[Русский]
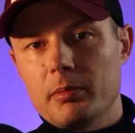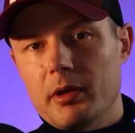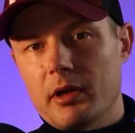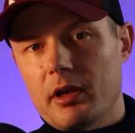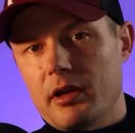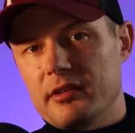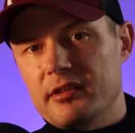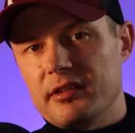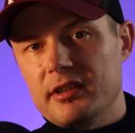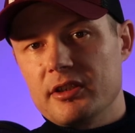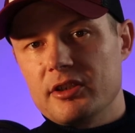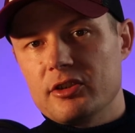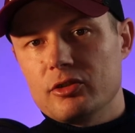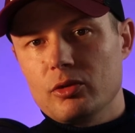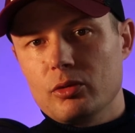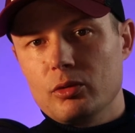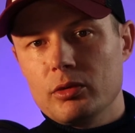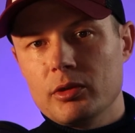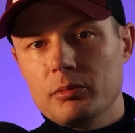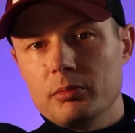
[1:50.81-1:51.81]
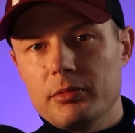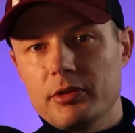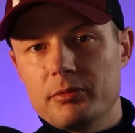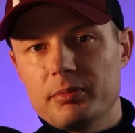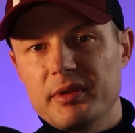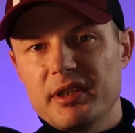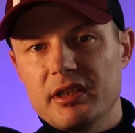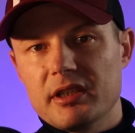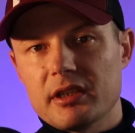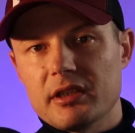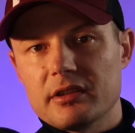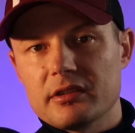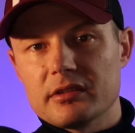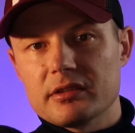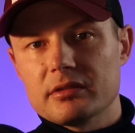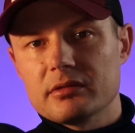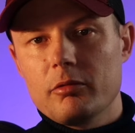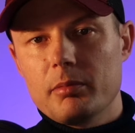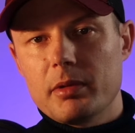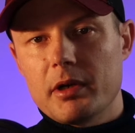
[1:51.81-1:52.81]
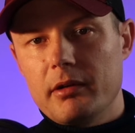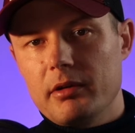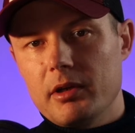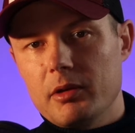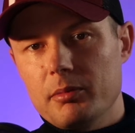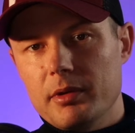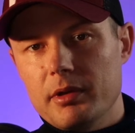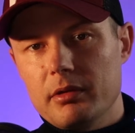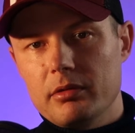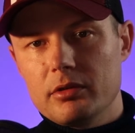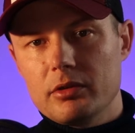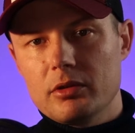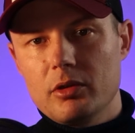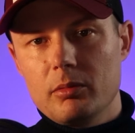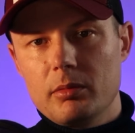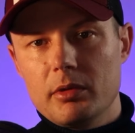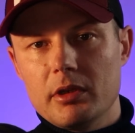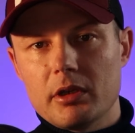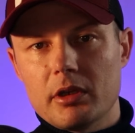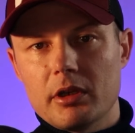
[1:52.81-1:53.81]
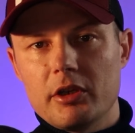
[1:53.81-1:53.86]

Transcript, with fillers: показанной Стоуном без прикрас в правильном переводе «Гоблина»,